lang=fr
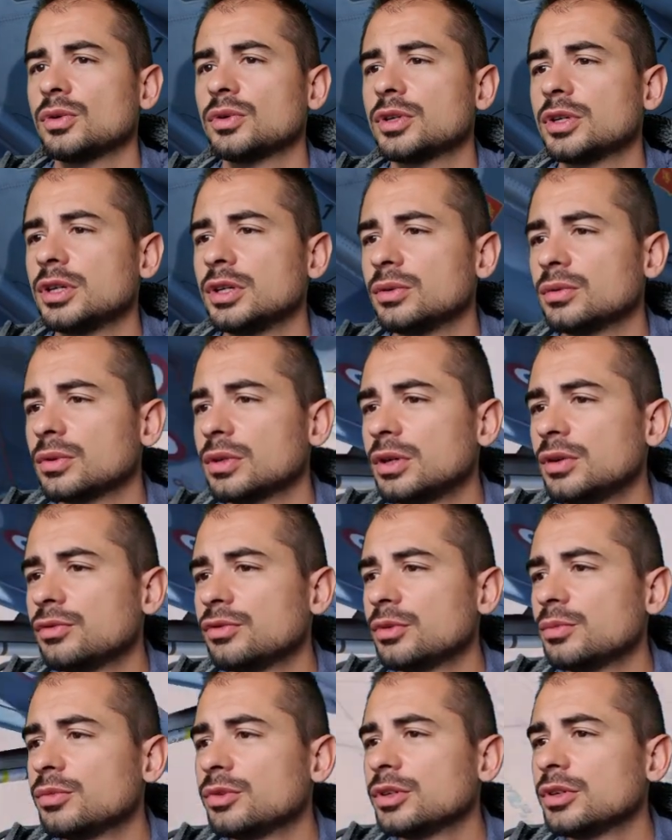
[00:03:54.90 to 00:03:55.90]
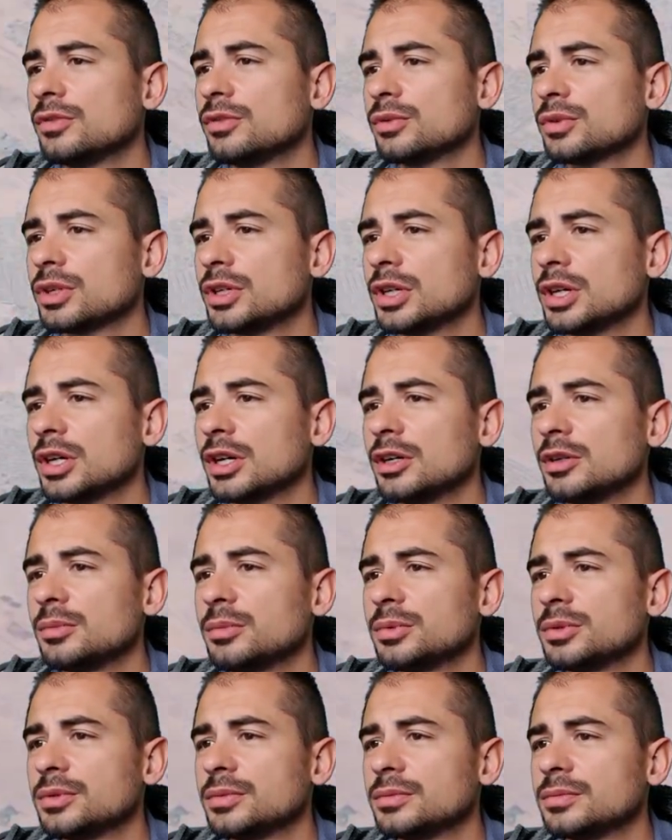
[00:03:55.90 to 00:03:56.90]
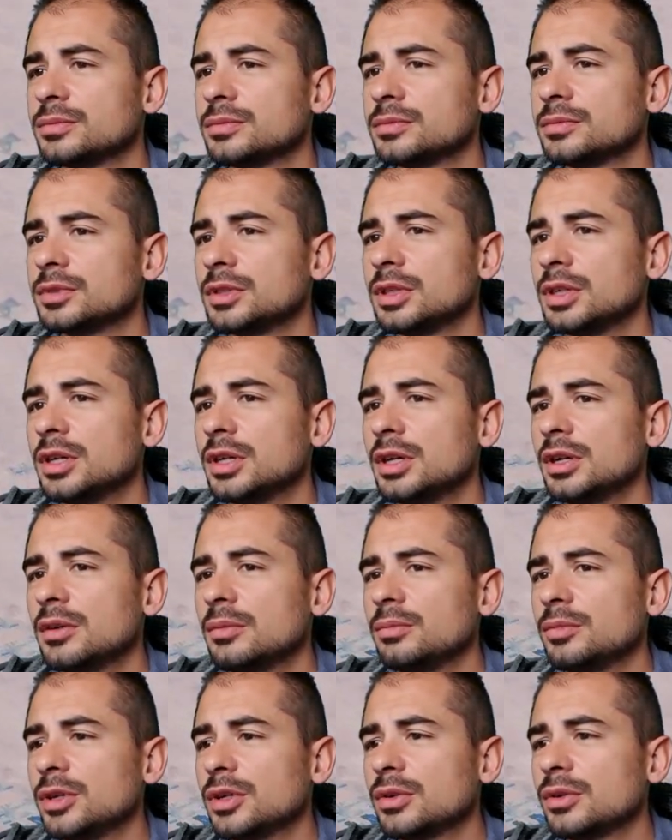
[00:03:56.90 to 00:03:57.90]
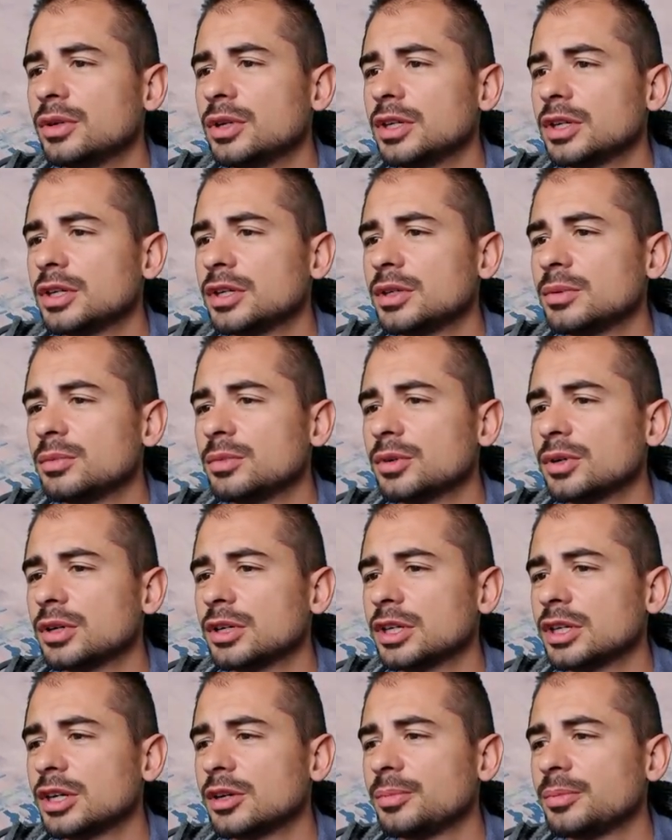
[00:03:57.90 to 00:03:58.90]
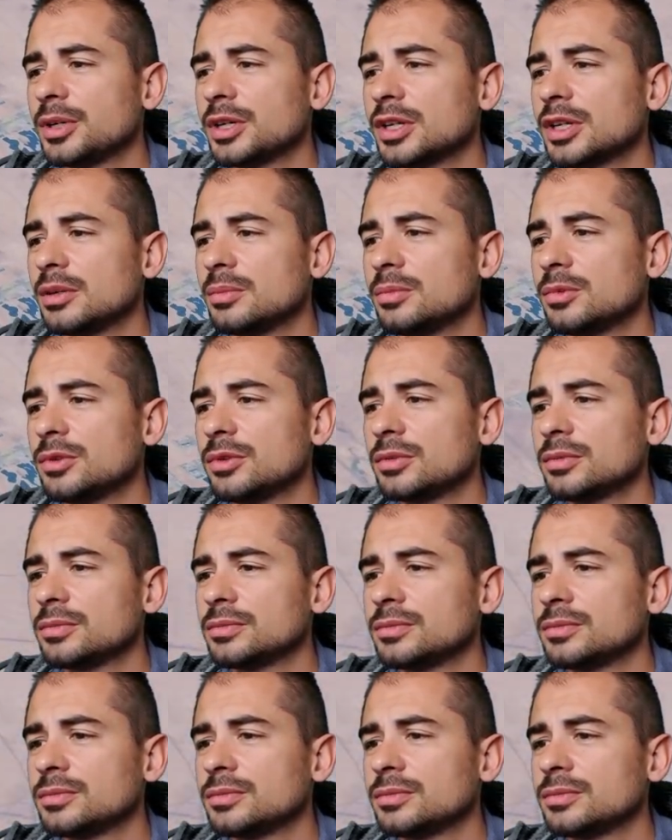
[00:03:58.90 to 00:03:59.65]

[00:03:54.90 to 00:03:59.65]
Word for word: Ok, donc là, on voit mon avion qui grimpe. Les collègues qui grimpent également.